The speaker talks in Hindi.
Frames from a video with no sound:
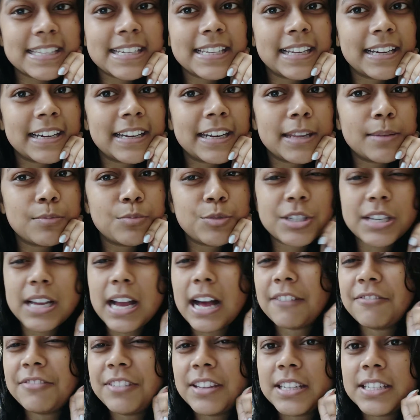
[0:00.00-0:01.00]
पिन कैसी लग रही है
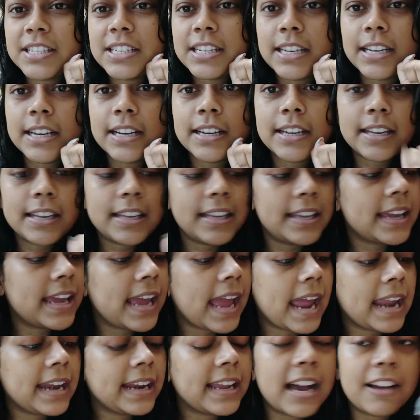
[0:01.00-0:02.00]
मुझे काफी अच्छी लग
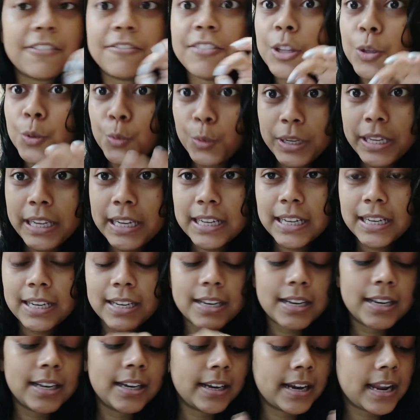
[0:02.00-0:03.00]
रही है एंड काफी
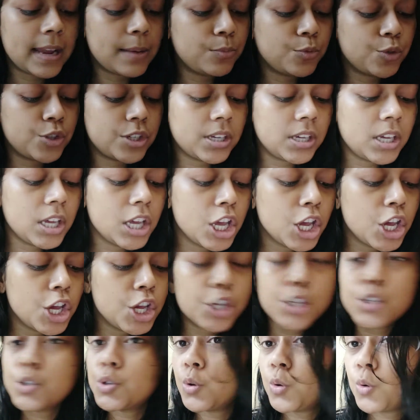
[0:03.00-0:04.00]
यूनिक कलर लग रहा है मुझे
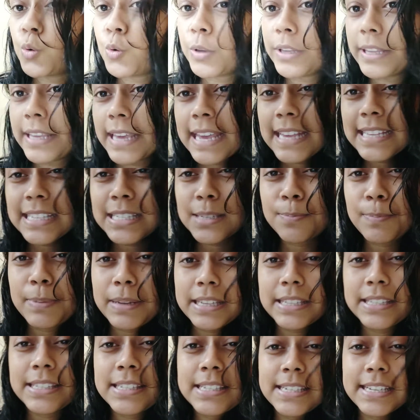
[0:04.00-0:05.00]
सो यस
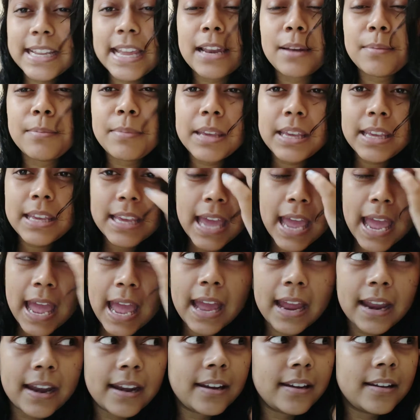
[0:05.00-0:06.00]
प्लीज टेल मी
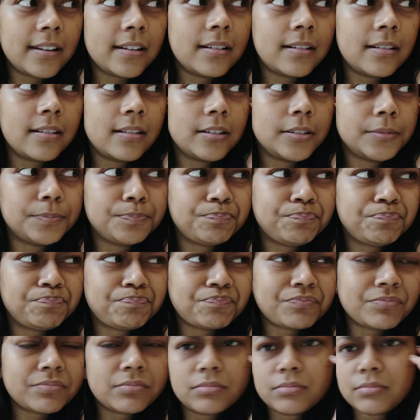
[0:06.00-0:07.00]
एंड
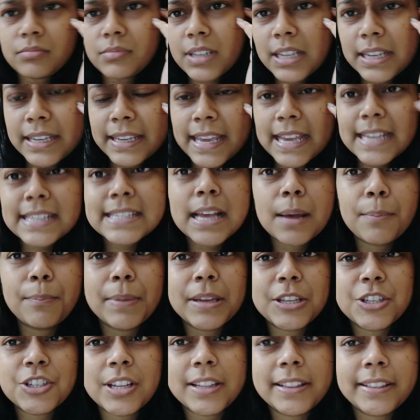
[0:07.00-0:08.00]
यस
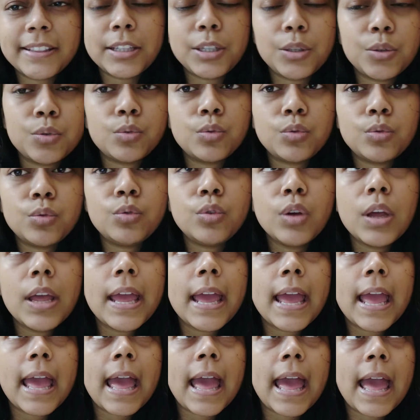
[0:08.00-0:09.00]
अब मैं चलती हूँ
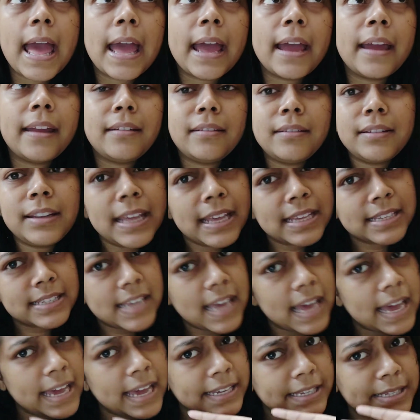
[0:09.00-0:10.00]
एंड
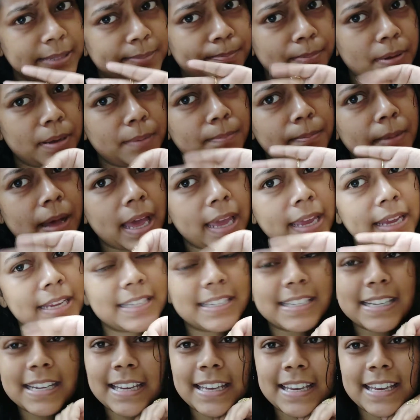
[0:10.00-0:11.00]
यस गाइज
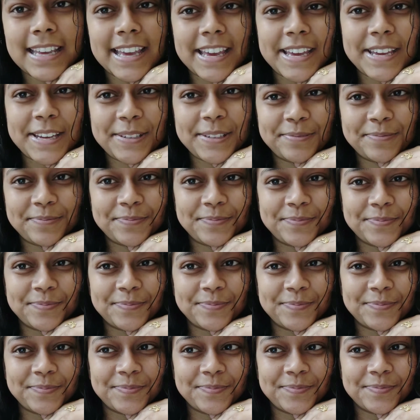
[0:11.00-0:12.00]
बाय टेक केयर
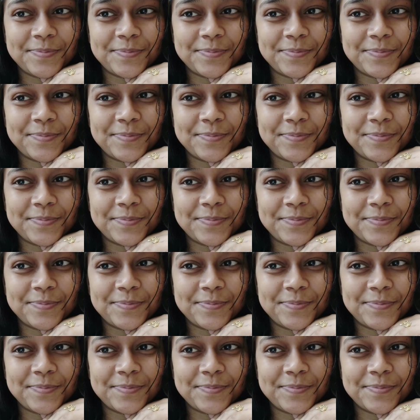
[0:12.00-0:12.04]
